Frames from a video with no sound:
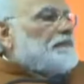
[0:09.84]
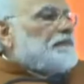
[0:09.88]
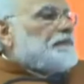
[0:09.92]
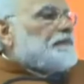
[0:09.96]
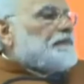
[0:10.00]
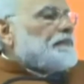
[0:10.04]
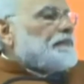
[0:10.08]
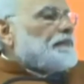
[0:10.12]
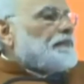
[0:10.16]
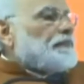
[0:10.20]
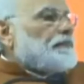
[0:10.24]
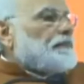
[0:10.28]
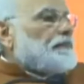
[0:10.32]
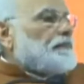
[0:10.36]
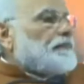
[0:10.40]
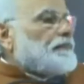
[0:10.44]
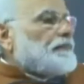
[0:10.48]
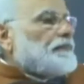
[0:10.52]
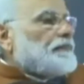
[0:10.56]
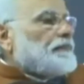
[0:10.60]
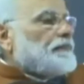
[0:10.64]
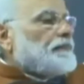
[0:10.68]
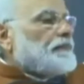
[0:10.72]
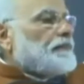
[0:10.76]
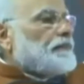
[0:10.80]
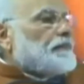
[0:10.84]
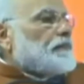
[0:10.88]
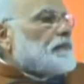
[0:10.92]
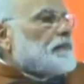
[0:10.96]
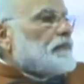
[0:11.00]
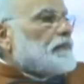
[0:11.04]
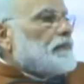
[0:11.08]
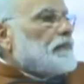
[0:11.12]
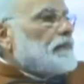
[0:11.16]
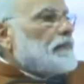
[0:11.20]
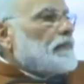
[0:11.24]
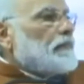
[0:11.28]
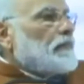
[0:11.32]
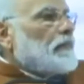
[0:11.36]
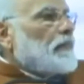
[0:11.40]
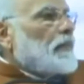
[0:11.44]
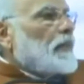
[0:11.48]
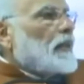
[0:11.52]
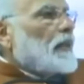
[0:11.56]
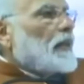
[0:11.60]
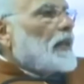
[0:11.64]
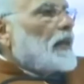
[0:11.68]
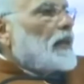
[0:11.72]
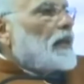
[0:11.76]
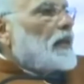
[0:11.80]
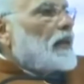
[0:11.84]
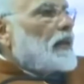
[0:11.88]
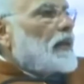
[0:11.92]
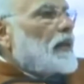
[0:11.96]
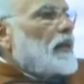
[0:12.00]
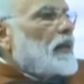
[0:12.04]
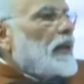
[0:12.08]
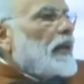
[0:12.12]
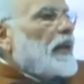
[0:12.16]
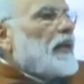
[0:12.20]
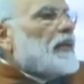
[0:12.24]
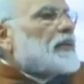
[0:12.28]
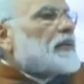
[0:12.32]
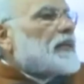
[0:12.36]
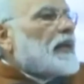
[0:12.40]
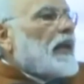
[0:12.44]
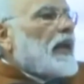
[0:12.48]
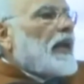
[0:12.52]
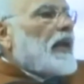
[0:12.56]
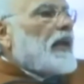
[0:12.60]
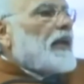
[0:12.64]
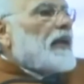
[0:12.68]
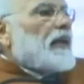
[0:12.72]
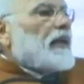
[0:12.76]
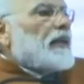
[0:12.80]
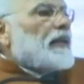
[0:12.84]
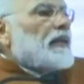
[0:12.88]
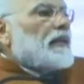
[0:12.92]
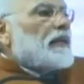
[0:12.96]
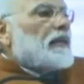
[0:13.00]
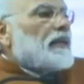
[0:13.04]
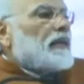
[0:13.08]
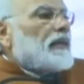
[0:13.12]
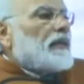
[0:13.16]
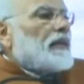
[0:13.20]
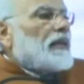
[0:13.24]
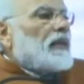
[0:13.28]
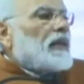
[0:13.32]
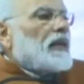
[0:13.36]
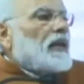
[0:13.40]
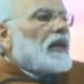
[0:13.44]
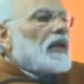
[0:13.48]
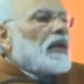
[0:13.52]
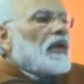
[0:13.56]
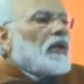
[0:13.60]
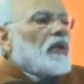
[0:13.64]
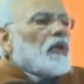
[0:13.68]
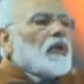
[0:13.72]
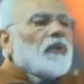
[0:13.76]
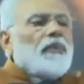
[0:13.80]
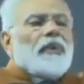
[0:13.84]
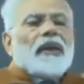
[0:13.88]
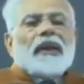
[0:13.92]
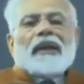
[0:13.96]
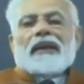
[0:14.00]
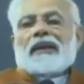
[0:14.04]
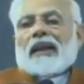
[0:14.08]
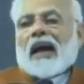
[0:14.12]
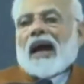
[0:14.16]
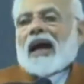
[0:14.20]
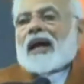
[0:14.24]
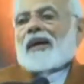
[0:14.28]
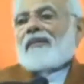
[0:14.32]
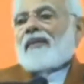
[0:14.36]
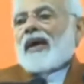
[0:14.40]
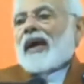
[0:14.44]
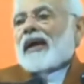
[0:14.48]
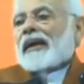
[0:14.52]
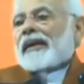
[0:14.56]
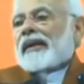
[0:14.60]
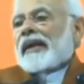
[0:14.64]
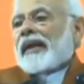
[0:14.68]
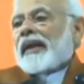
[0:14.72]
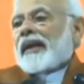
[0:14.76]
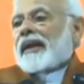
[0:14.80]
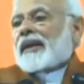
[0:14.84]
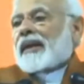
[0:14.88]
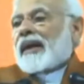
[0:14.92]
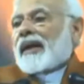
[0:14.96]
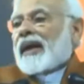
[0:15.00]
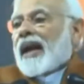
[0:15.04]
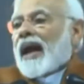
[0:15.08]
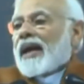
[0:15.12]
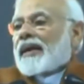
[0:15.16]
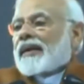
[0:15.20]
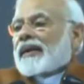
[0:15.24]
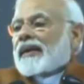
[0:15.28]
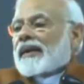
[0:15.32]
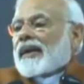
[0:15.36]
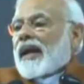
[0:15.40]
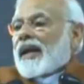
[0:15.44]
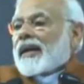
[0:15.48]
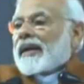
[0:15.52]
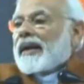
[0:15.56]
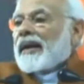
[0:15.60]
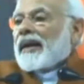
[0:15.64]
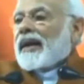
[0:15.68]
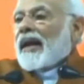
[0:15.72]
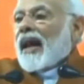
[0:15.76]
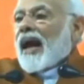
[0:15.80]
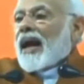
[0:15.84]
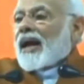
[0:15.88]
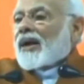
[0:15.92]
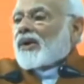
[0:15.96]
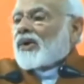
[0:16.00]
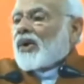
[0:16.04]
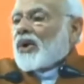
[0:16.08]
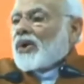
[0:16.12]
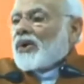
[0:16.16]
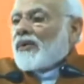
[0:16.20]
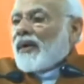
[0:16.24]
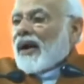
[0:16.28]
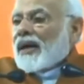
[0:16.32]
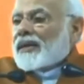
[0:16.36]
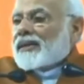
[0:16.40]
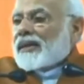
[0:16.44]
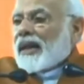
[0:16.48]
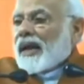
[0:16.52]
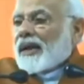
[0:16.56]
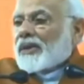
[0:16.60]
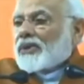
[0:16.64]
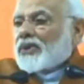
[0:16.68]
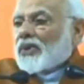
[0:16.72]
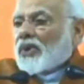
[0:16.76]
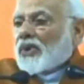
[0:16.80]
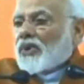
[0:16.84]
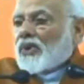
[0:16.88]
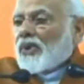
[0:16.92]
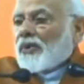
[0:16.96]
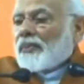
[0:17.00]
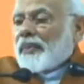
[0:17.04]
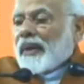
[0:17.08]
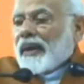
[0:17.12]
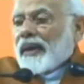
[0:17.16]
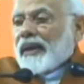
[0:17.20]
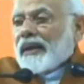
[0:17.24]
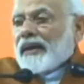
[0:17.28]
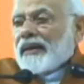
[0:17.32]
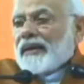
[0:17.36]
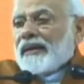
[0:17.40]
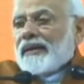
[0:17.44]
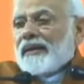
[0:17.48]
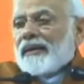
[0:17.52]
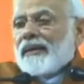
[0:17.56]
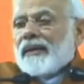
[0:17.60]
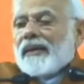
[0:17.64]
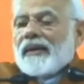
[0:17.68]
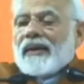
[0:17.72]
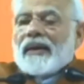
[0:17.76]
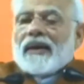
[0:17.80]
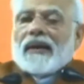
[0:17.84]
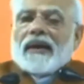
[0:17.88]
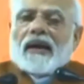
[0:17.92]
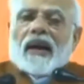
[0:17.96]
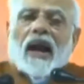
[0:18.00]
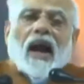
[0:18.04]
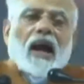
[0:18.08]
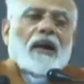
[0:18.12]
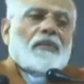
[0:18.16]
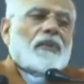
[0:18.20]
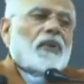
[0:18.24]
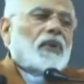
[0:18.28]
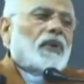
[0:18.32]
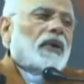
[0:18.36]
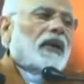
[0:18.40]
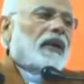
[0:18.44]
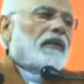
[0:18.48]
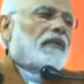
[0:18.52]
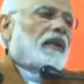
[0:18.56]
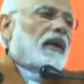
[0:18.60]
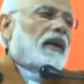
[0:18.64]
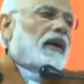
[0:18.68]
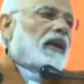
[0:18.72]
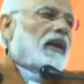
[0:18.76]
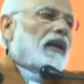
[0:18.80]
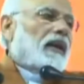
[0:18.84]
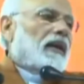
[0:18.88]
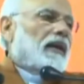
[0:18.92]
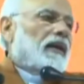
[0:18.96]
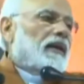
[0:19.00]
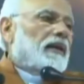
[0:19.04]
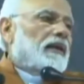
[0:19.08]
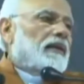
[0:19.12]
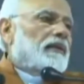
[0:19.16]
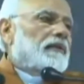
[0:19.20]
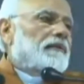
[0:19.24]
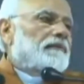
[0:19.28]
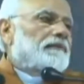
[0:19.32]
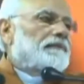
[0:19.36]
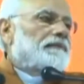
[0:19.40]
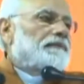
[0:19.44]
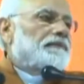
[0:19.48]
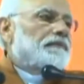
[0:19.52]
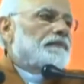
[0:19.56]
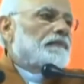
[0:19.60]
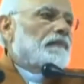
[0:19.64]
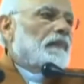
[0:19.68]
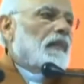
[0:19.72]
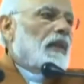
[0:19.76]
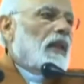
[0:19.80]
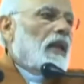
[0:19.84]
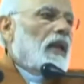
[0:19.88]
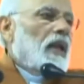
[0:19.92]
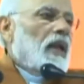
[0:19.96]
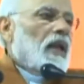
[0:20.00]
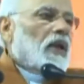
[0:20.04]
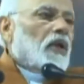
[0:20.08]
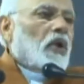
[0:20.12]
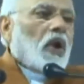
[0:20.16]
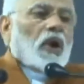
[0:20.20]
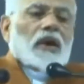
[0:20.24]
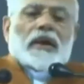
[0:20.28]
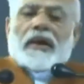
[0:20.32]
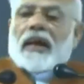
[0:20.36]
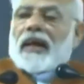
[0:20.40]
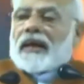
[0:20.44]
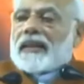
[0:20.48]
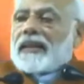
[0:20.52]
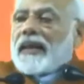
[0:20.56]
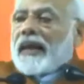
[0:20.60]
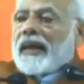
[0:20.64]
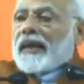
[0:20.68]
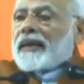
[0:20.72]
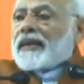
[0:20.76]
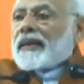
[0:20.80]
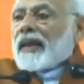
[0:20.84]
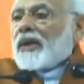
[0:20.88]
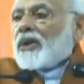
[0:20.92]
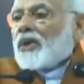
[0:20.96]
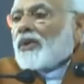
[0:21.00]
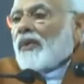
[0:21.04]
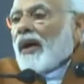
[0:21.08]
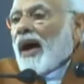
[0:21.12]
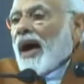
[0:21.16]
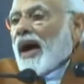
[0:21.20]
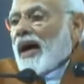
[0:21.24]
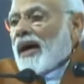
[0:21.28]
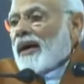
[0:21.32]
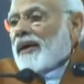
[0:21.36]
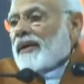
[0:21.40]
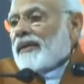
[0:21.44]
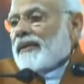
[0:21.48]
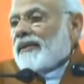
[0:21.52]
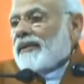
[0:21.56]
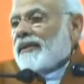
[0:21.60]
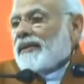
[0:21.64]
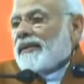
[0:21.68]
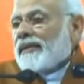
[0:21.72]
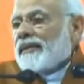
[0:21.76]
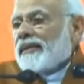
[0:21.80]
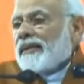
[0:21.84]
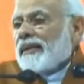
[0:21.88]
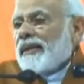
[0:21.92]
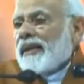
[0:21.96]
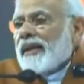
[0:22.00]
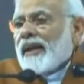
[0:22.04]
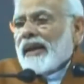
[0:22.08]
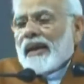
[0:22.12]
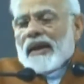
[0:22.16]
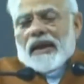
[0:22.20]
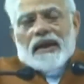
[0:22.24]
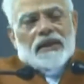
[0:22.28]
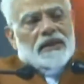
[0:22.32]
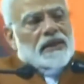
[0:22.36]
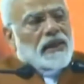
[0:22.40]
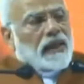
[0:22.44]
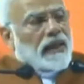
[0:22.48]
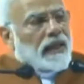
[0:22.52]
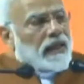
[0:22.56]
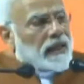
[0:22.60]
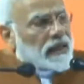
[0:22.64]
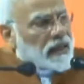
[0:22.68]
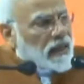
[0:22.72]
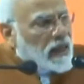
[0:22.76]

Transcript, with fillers: ஆந்திர மாநிலத்தை காங்கிரஸ் இல்லாத மாநிலமாக மாற்றத்தான் முன்னாள் முதல்வர் என் டி ராமராவ் கட்சி தொடங்கினார் காங்கிரசின் அகங்காரத்தையும் என் டி ராம் அடங்கினார் ஆனால் அதனால் அவரின் அடியை பின்பற்றி கட்சிக்கு